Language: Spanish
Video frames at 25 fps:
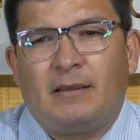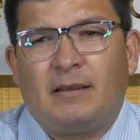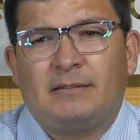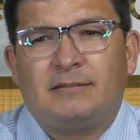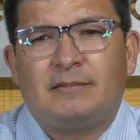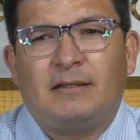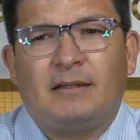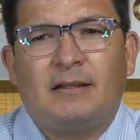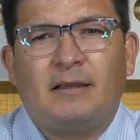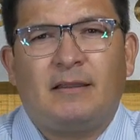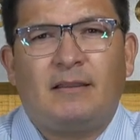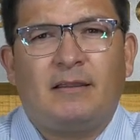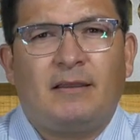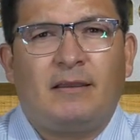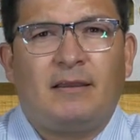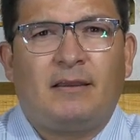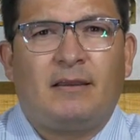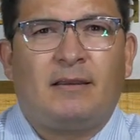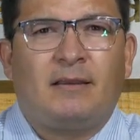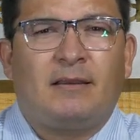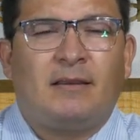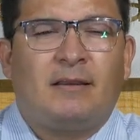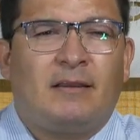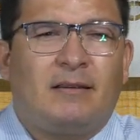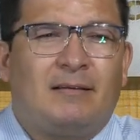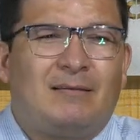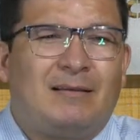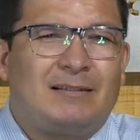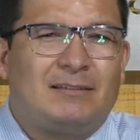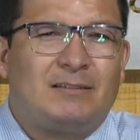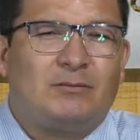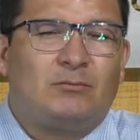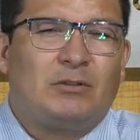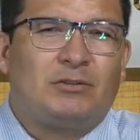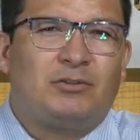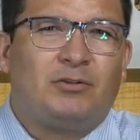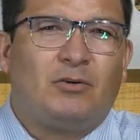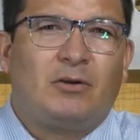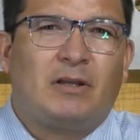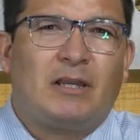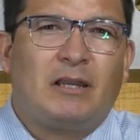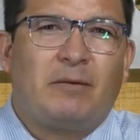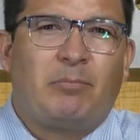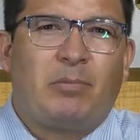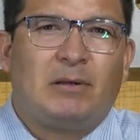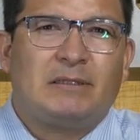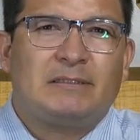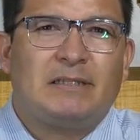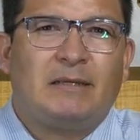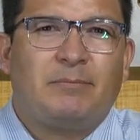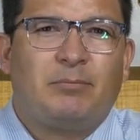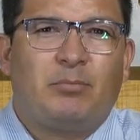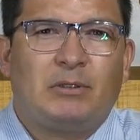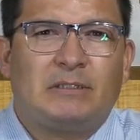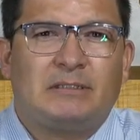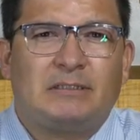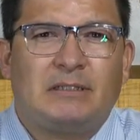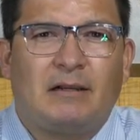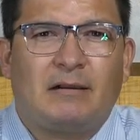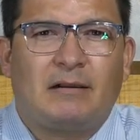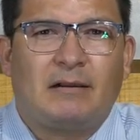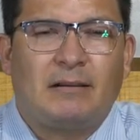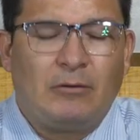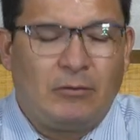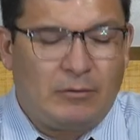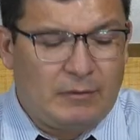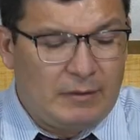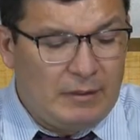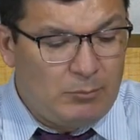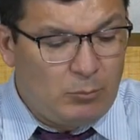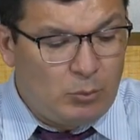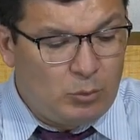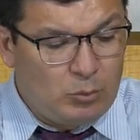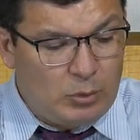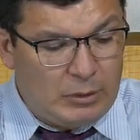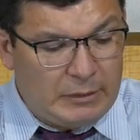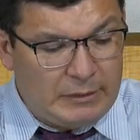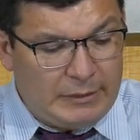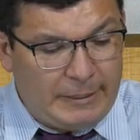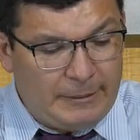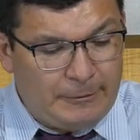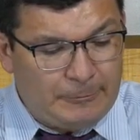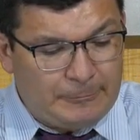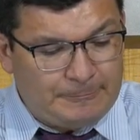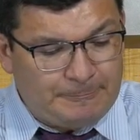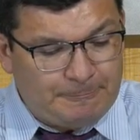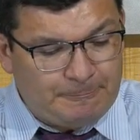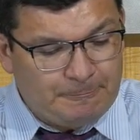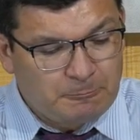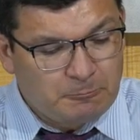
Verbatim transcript: acerca de la situación que pasa pues alrededor del mundo entero.